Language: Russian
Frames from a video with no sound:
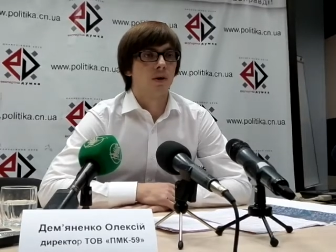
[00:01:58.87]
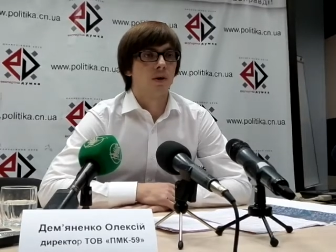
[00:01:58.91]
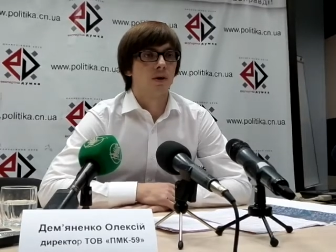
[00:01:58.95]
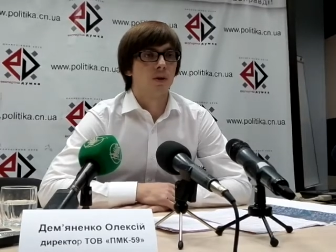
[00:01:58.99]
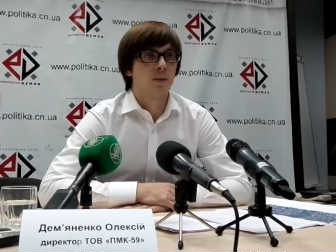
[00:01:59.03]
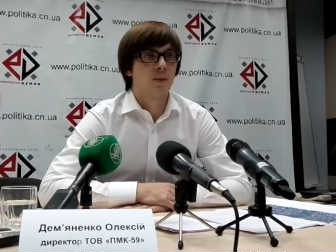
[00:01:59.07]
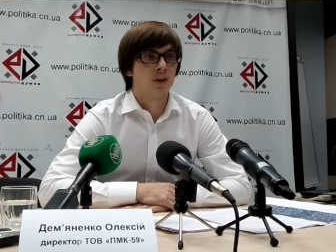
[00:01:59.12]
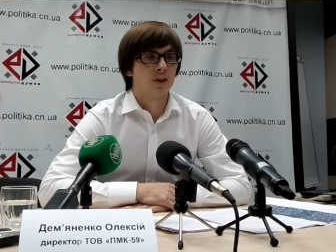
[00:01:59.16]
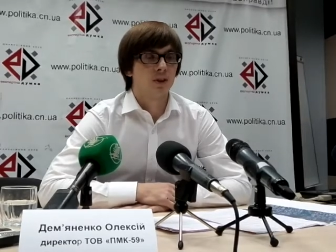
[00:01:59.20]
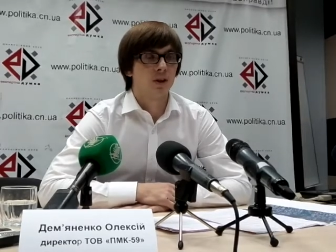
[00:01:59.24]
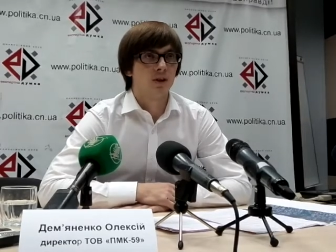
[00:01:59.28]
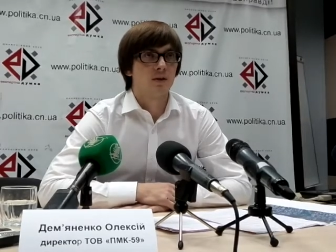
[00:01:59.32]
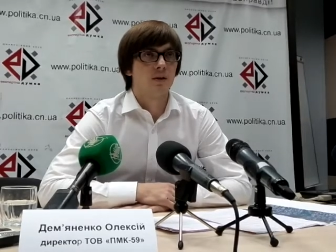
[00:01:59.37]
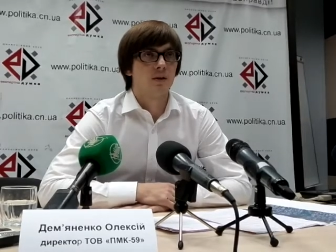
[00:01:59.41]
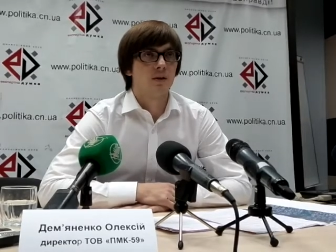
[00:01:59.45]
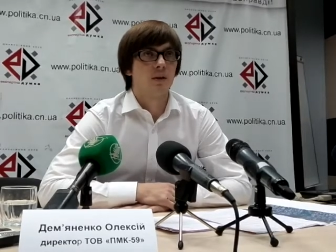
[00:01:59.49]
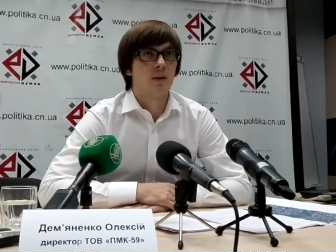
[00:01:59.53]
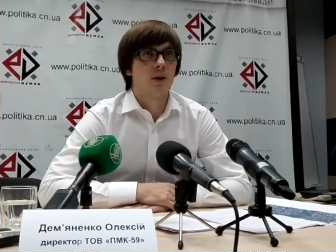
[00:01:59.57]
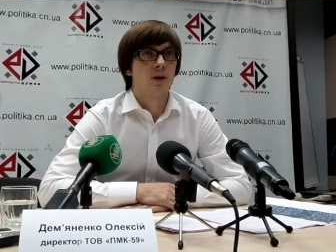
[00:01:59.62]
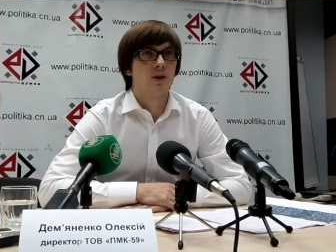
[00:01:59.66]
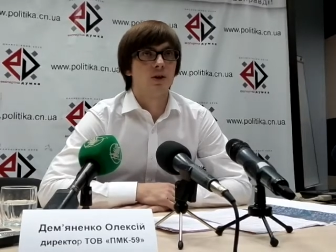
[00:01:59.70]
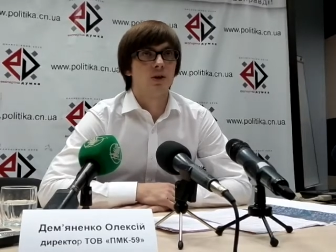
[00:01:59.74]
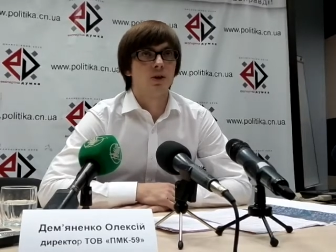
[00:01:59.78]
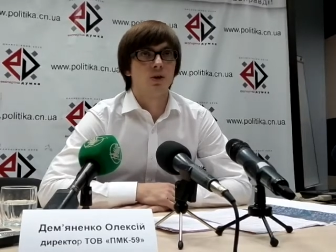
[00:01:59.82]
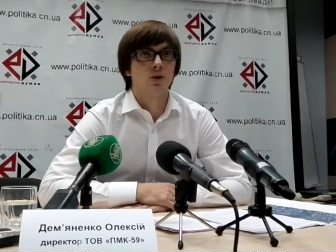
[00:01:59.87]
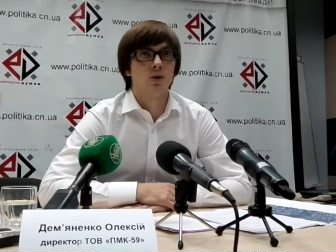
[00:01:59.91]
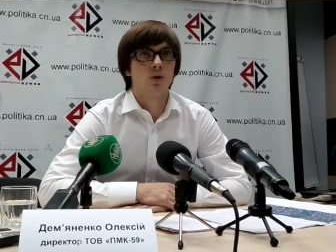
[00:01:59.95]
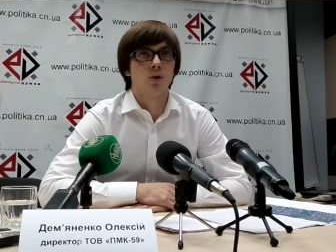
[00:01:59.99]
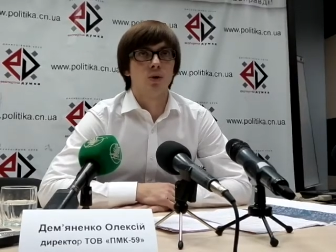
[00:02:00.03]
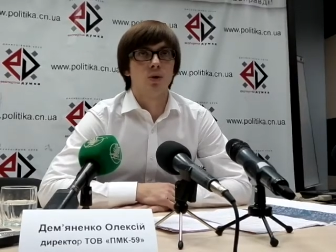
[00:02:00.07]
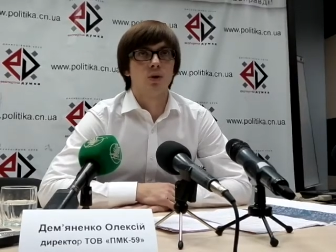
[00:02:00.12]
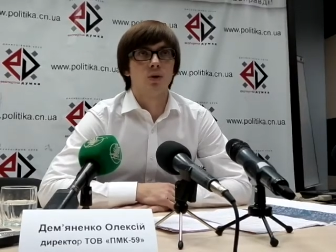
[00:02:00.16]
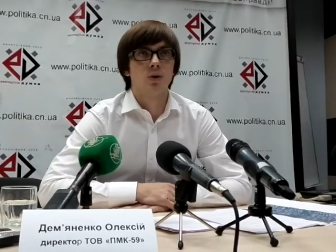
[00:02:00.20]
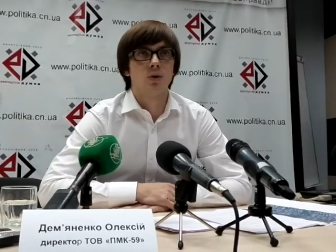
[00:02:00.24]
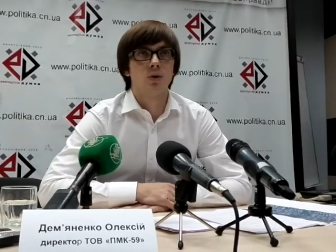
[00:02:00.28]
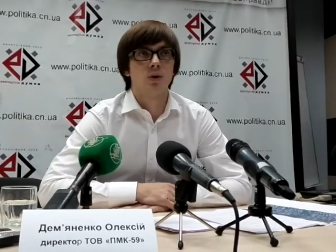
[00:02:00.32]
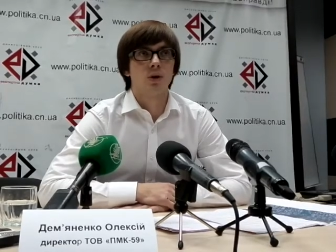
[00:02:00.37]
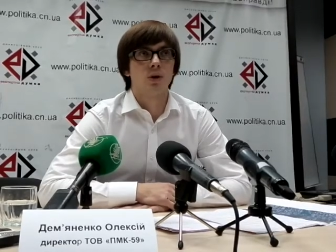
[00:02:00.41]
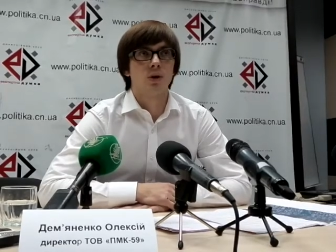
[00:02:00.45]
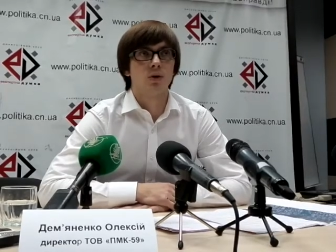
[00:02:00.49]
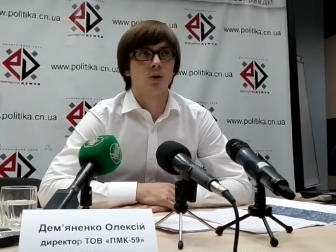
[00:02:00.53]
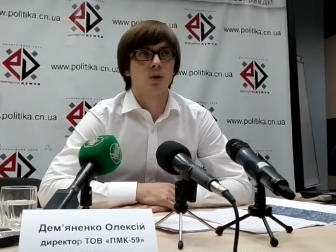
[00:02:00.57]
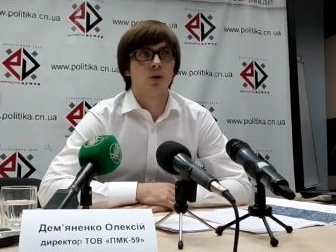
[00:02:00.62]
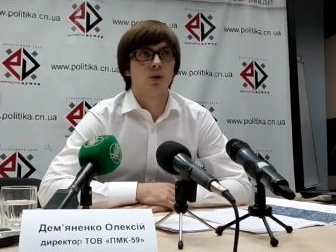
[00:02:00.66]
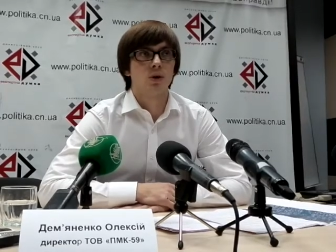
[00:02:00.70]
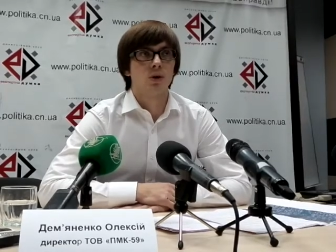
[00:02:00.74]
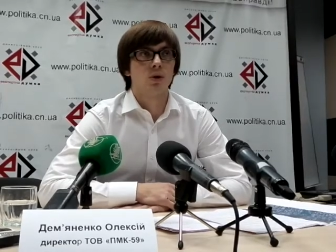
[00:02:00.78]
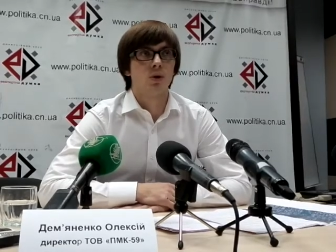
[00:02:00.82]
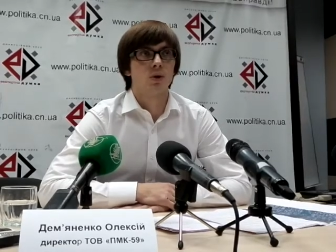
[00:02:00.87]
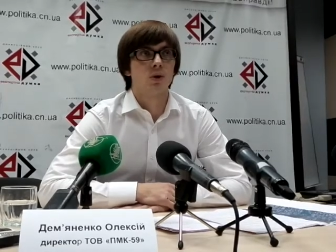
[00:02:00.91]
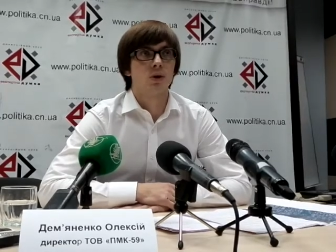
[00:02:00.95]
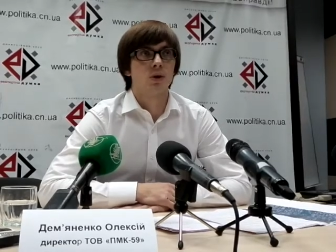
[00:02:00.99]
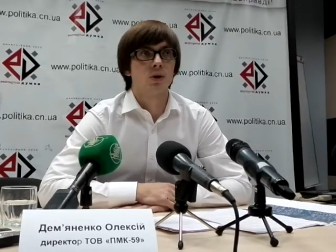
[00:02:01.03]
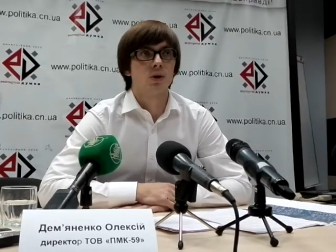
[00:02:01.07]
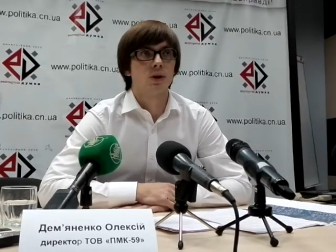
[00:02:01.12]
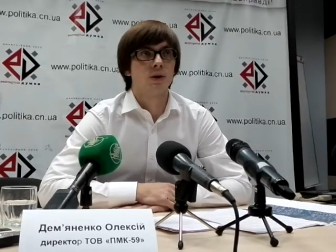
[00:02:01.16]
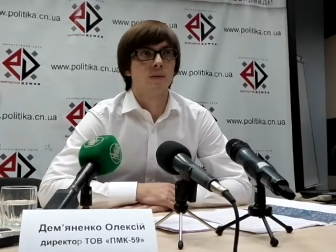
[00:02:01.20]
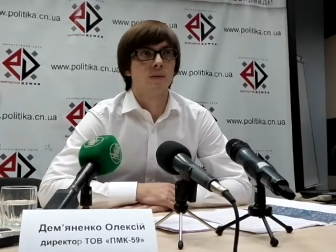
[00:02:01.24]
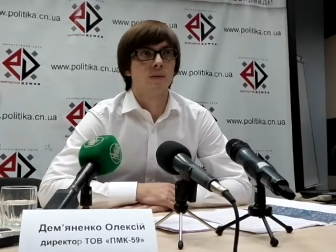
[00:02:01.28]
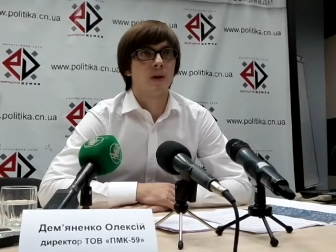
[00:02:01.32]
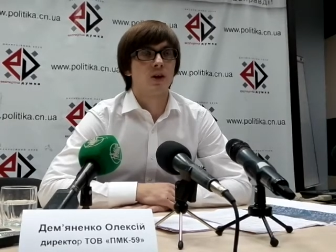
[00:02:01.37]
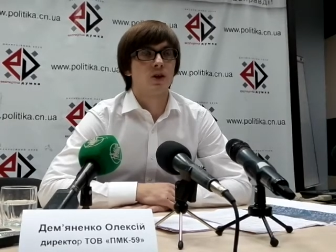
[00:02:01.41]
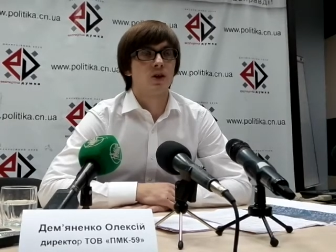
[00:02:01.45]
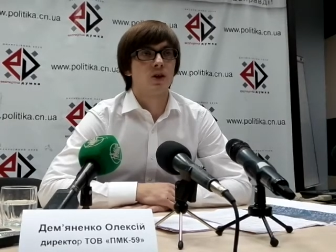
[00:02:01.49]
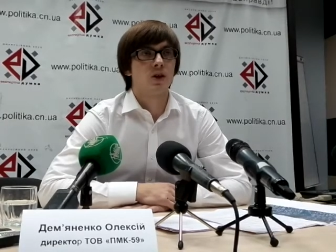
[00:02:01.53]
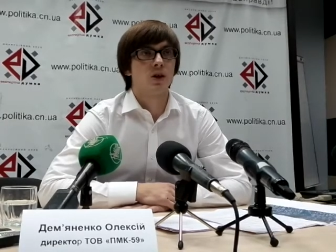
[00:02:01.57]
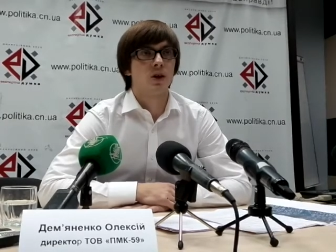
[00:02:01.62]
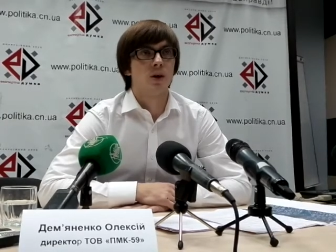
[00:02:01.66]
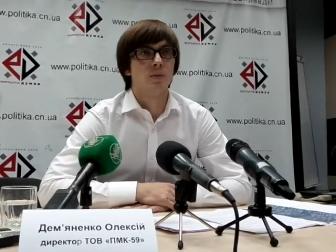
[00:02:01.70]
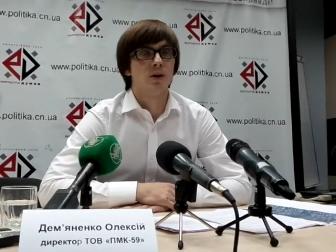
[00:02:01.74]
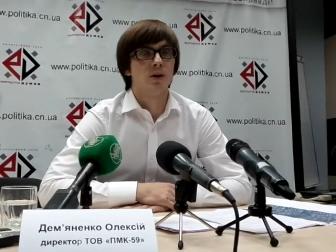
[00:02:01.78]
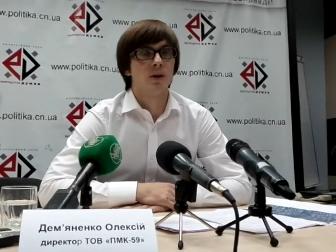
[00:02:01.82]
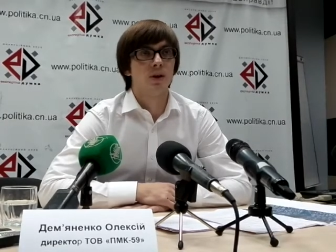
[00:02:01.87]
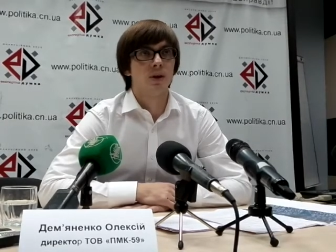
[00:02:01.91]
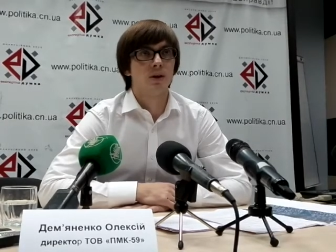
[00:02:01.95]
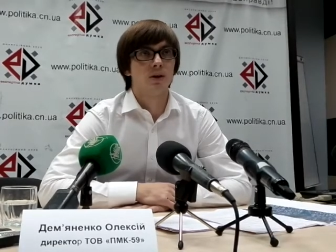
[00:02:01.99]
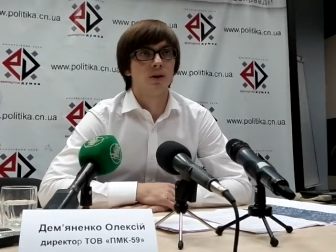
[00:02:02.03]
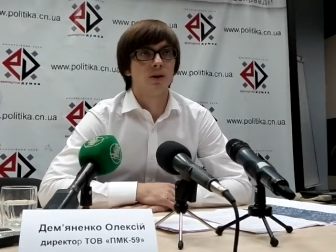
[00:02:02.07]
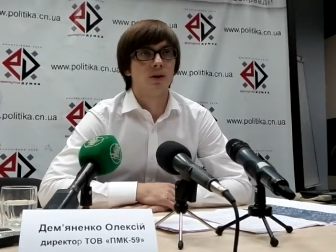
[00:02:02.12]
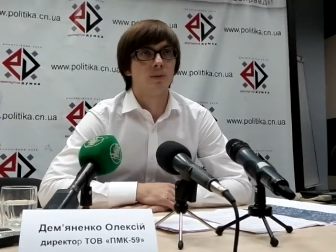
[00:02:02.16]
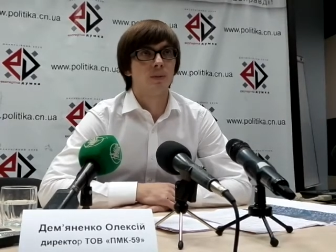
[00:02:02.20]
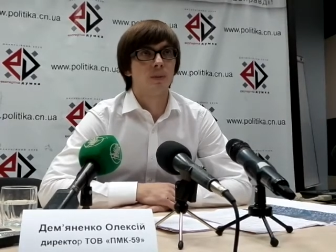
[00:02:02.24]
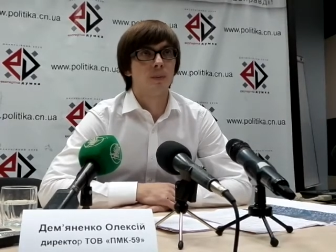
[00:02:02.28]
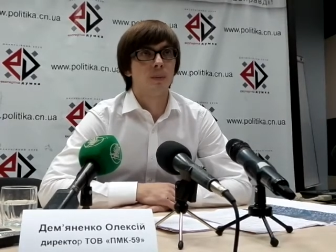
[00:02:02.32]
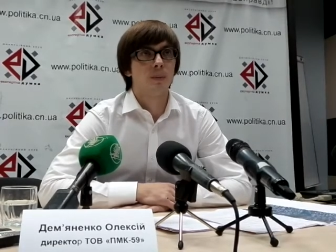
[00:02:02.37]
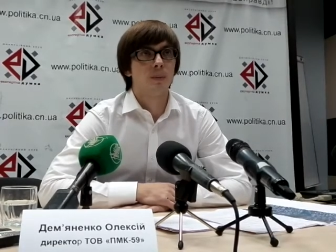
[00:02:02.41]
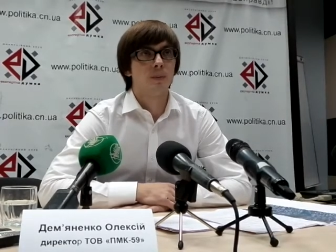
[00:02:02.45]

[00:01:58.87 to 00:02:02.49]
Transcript: непосредственно на территорию, в которой находятся наши объекты,